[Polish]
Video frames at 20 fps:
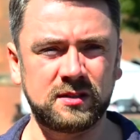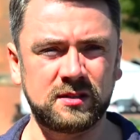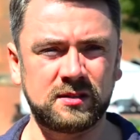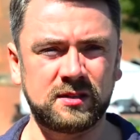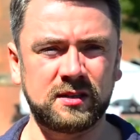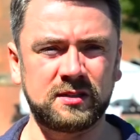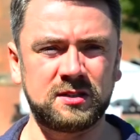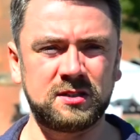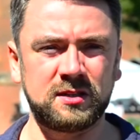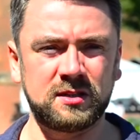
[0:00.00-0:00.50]
to,
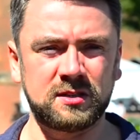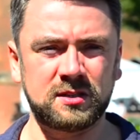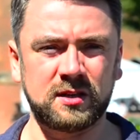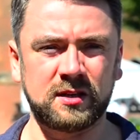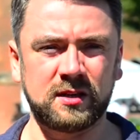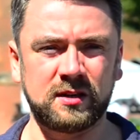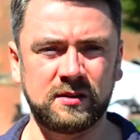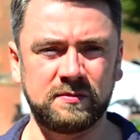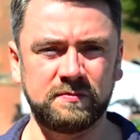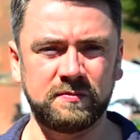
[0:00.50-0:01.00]
ta
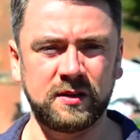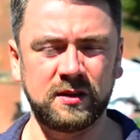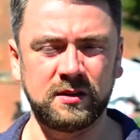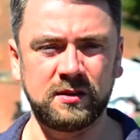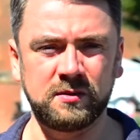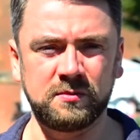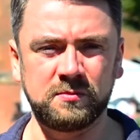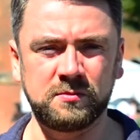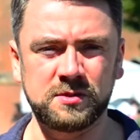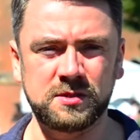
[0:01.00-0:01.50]
ścieżka
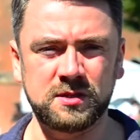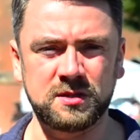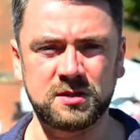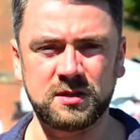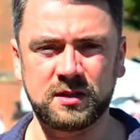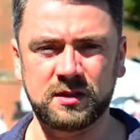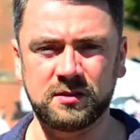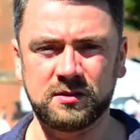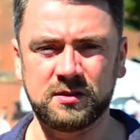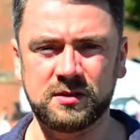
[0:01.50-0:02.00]

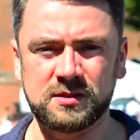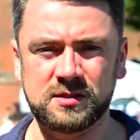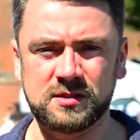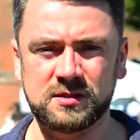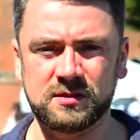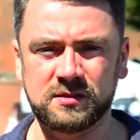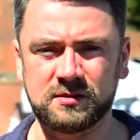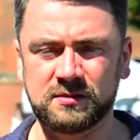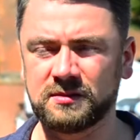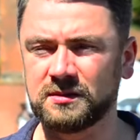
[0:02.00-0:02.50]
muzyczna to
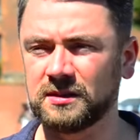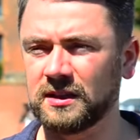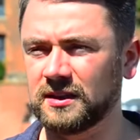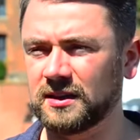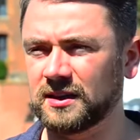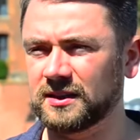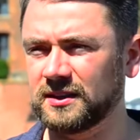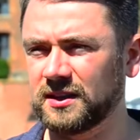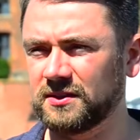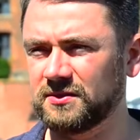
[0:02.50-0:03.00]
jest
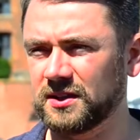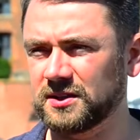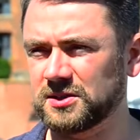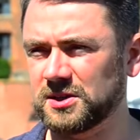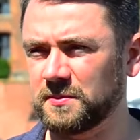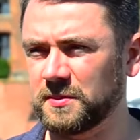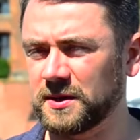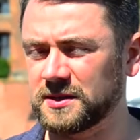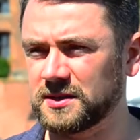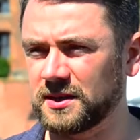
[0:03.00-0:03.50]
jednak
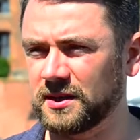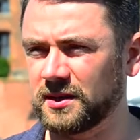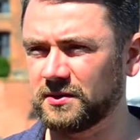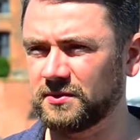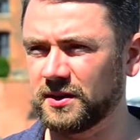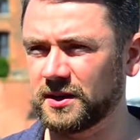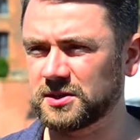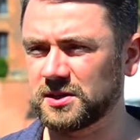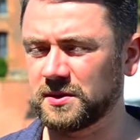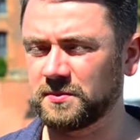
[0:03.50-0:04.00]
największa pasja i
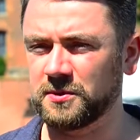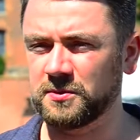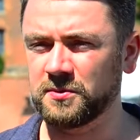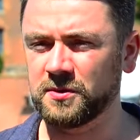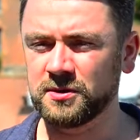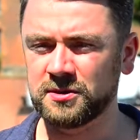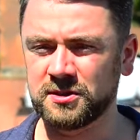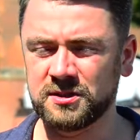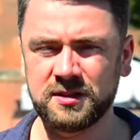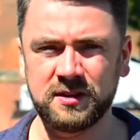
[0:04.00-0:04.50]
największa
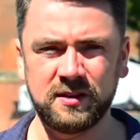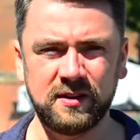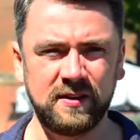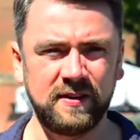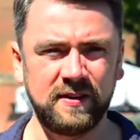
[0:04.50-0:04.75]
miłość.